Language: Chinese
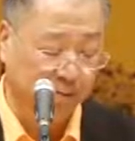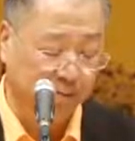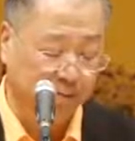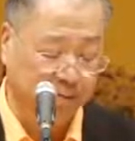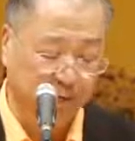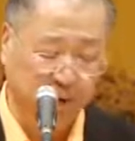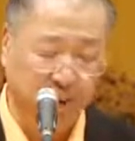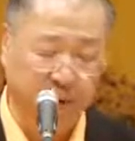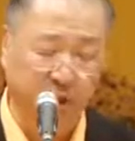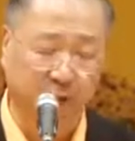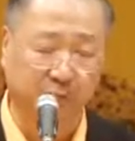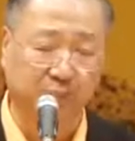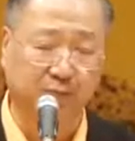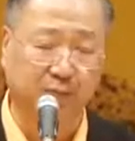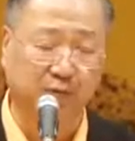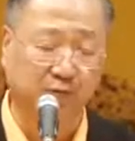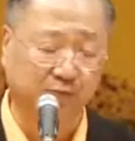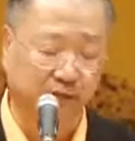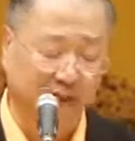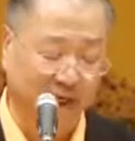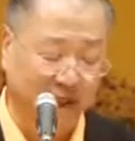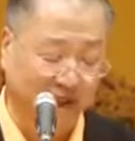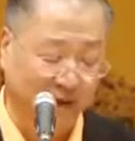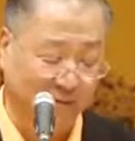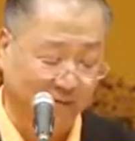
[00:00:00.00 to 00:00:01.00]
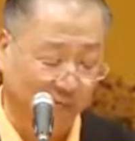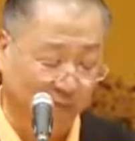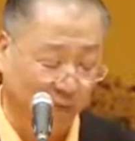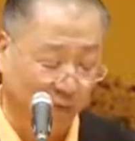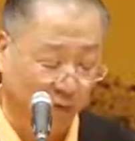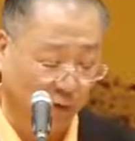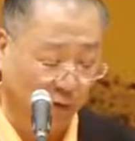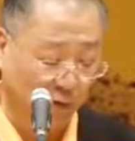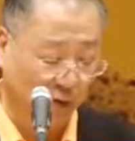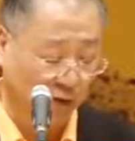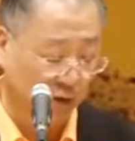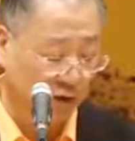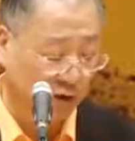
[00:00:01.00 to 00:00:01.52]
你不念
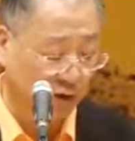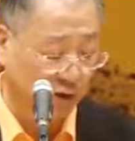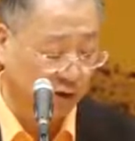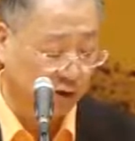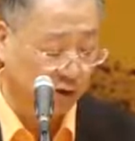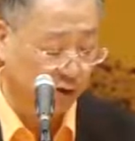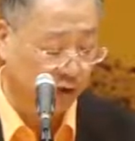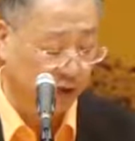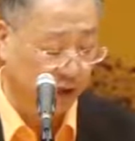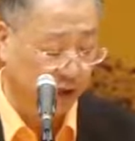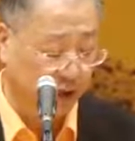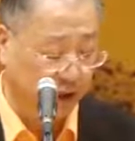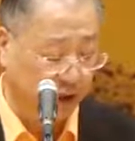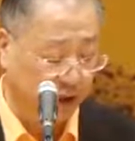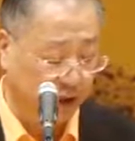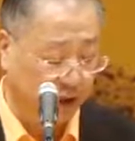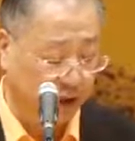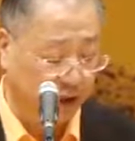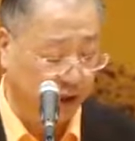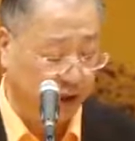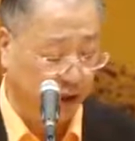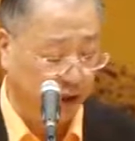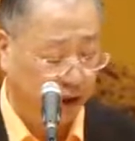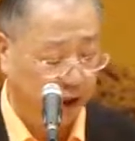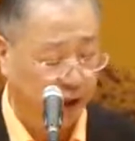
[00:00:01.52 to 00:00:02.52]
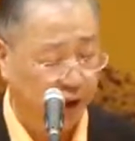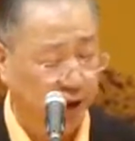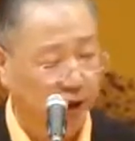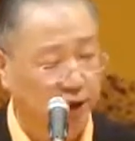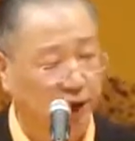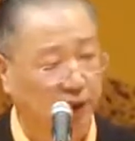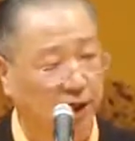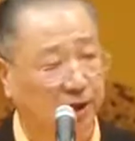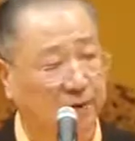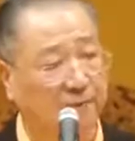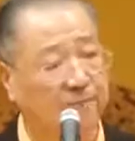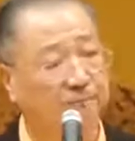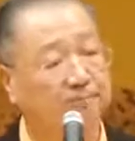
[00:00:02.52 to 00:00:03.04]
佛，所以你一
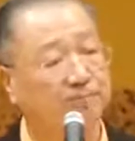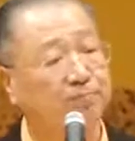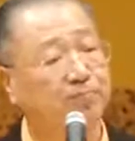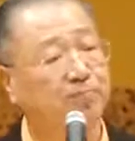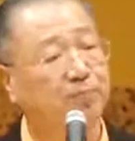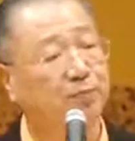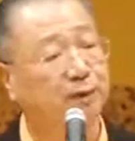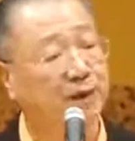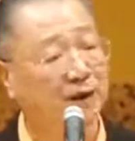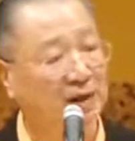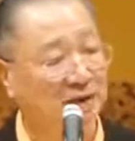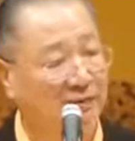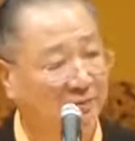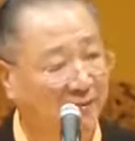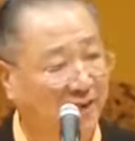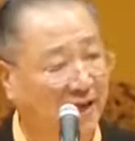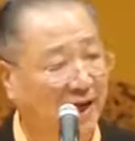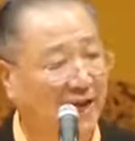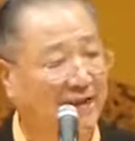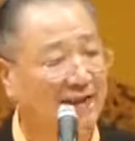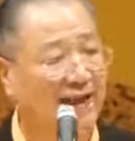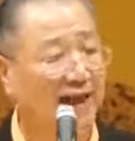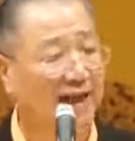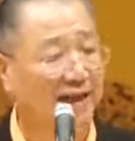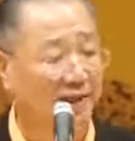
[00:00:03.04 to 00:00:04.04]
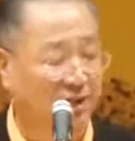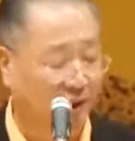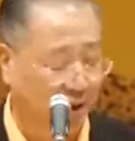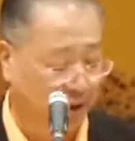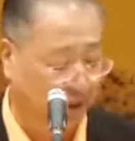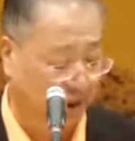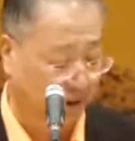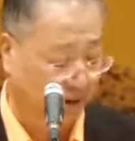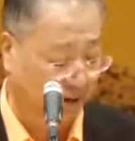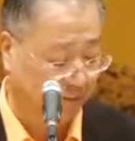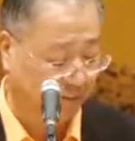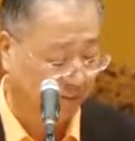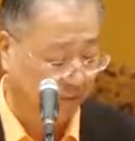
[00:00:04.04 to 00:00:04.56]
定不能待在这
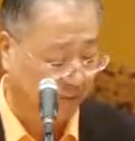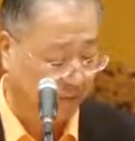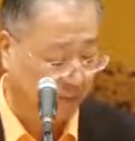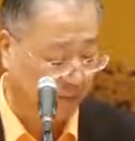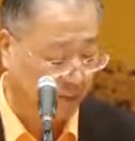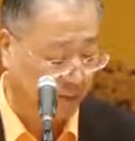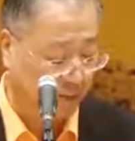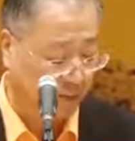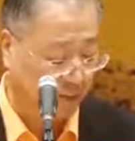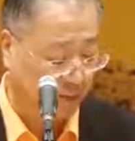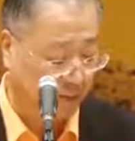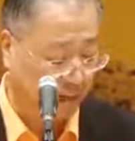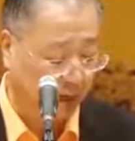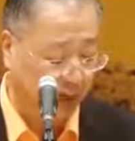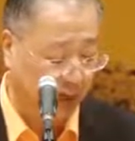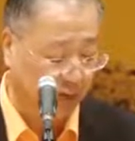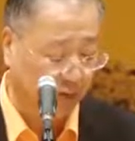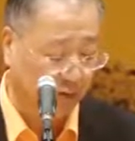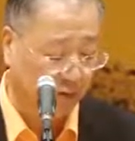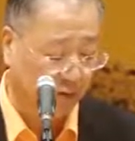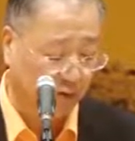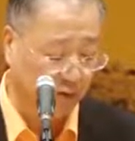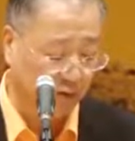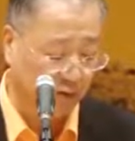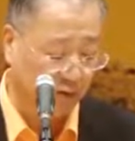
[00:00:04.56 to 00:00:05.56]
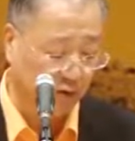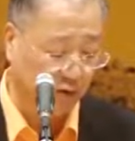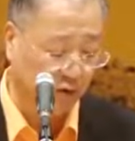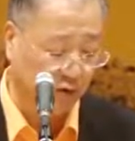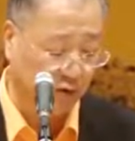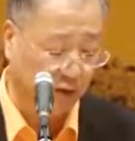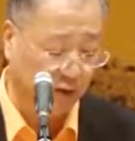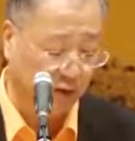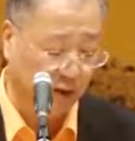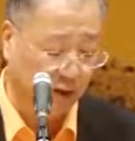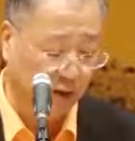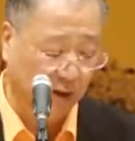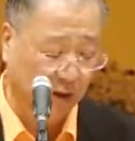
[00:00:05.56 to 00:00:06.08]
里。”他母亲
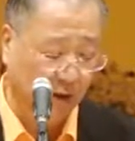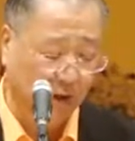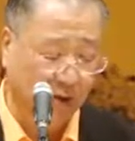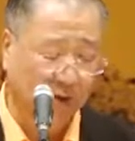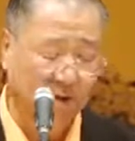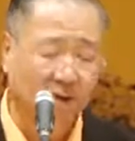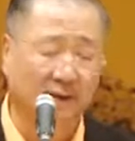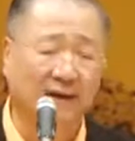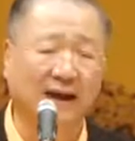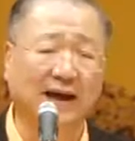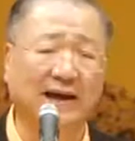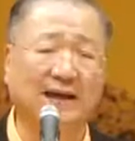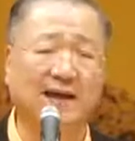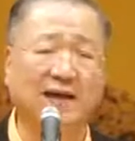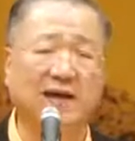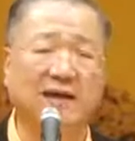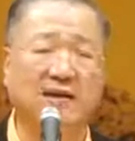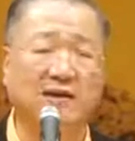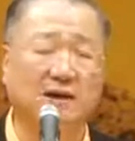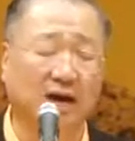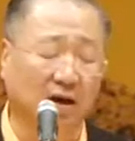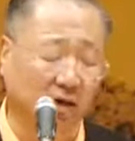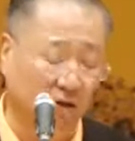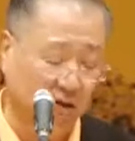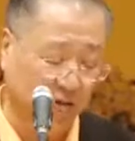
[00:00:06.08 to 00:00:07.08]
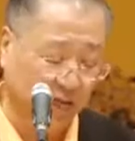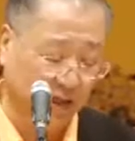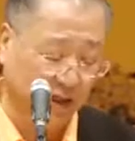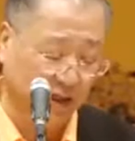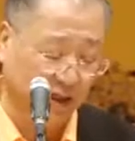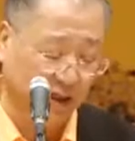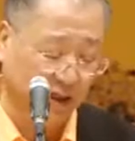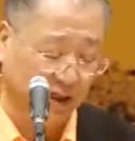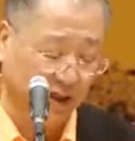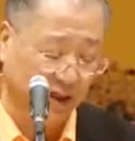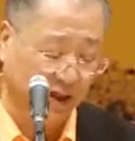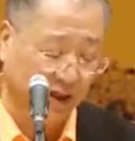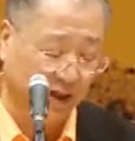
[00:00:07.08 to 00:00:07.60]
说：“那你到
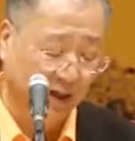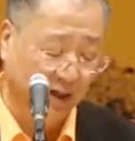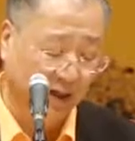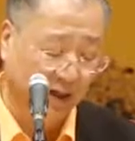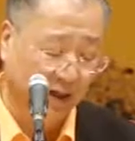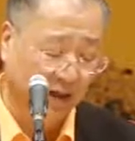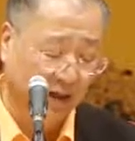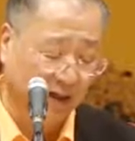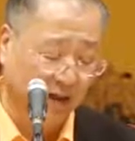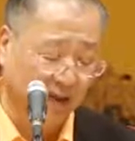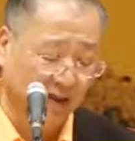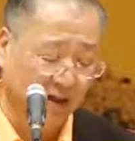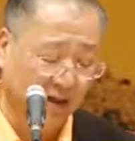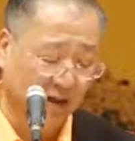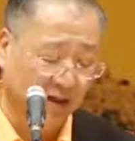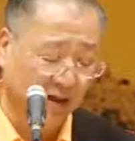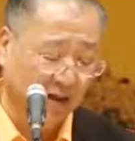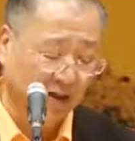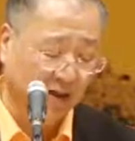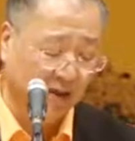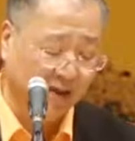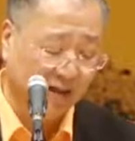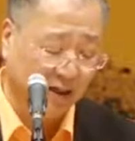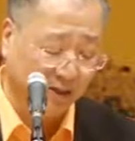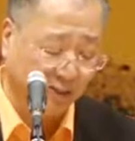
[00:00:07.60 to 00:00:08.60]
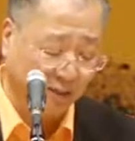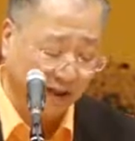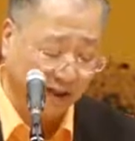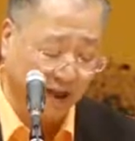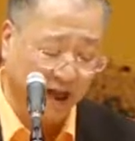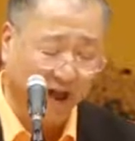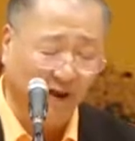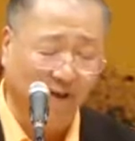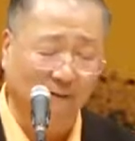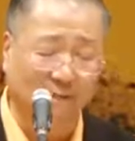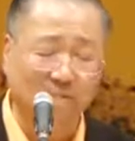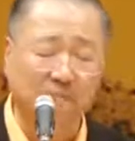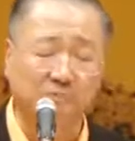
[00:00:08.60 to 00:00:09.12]
底？”呃，怎么
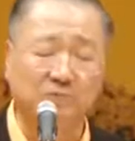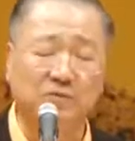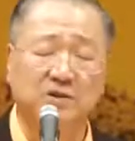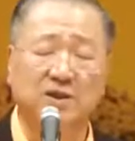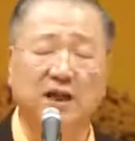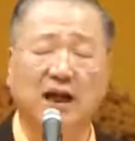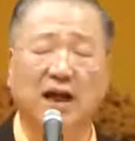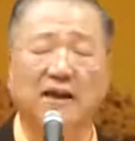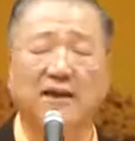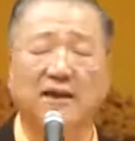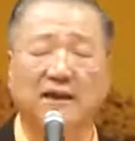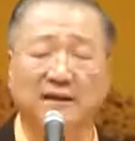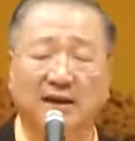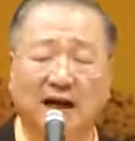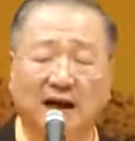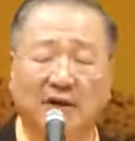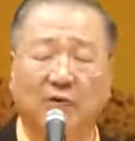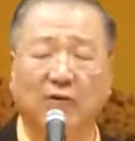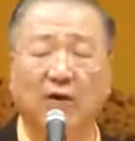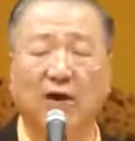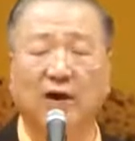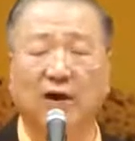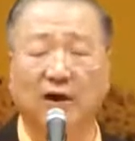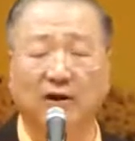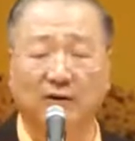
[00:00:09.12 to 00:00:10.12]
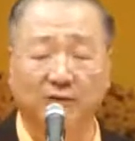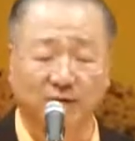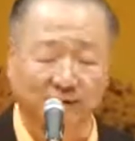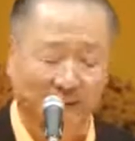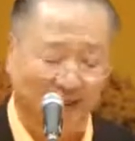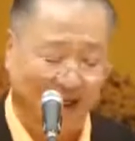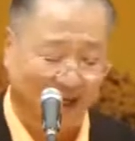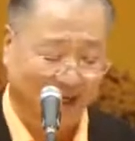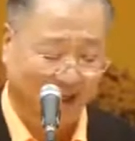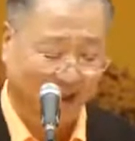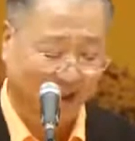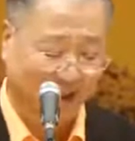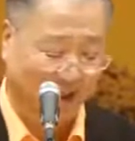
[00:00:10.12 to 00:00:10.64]
样才能让我留
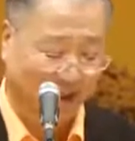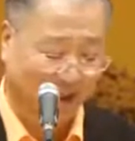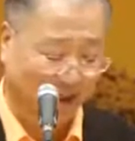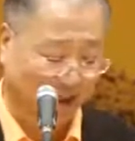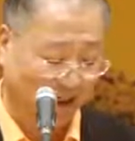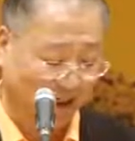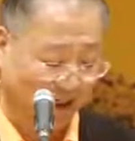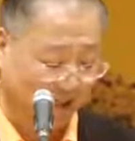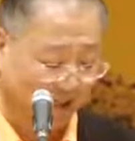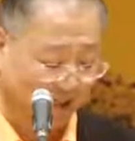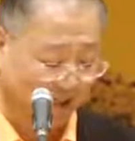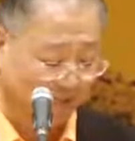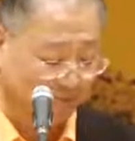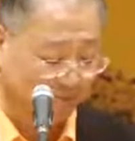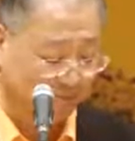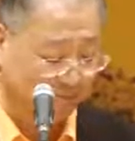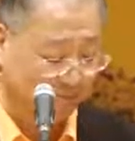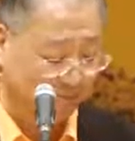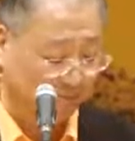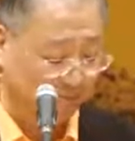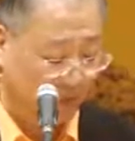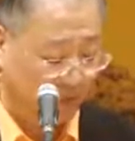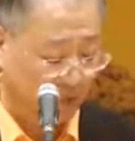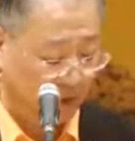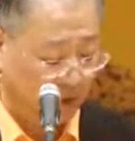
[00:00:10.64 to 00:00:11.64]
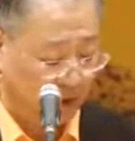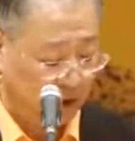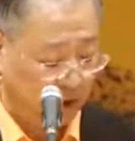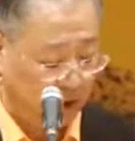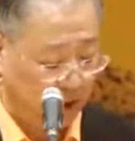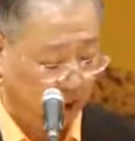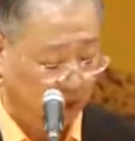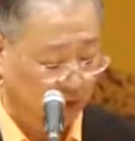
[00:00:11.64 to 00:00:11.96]
在这里呀？和